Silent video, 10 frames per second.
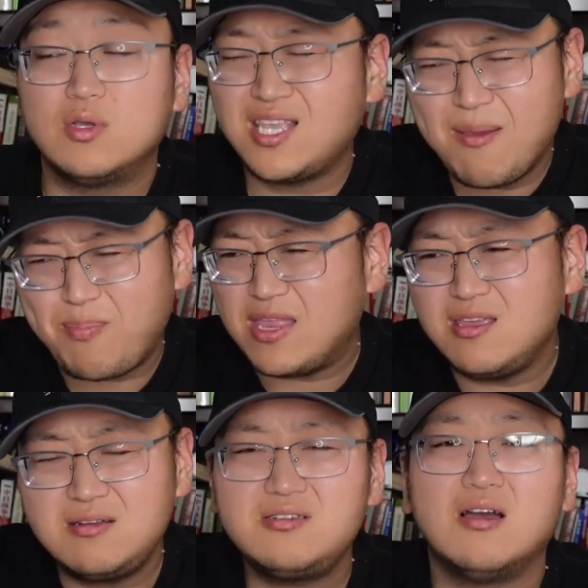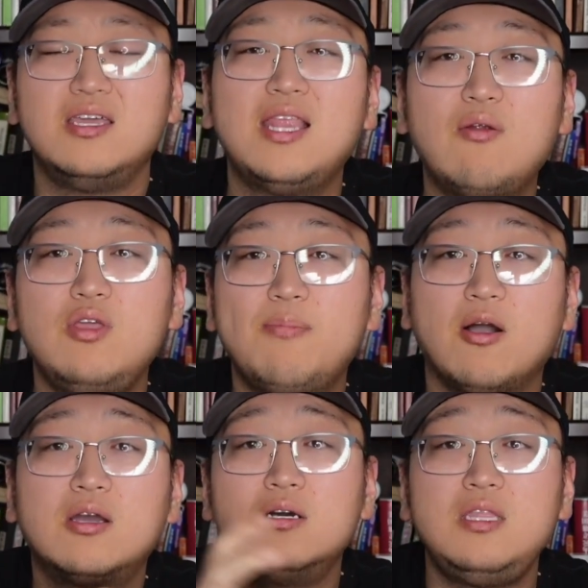我猜北京只要一纳入医
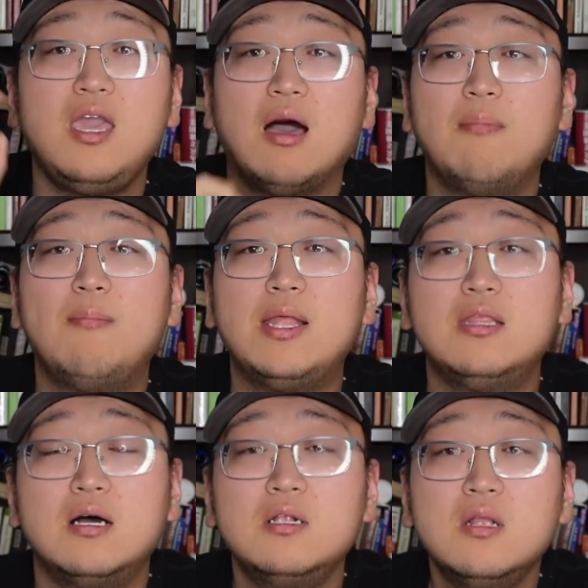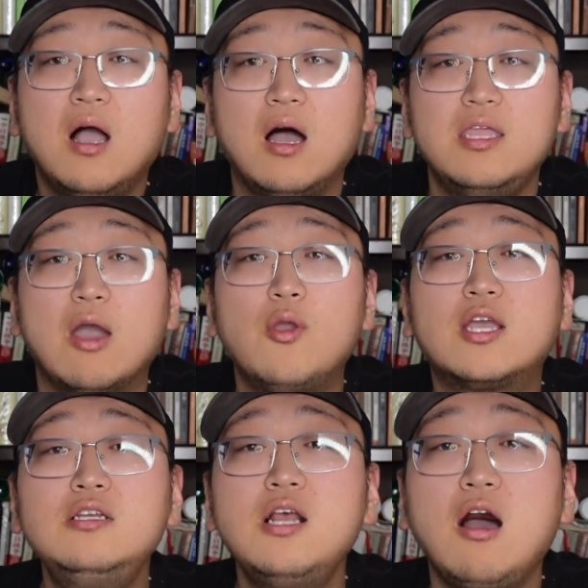保，各地啊，慢慢的啊，也会
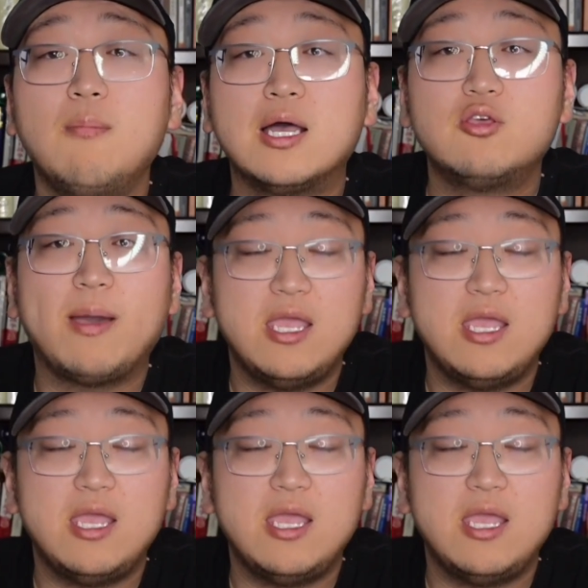跟上嘛，对吧？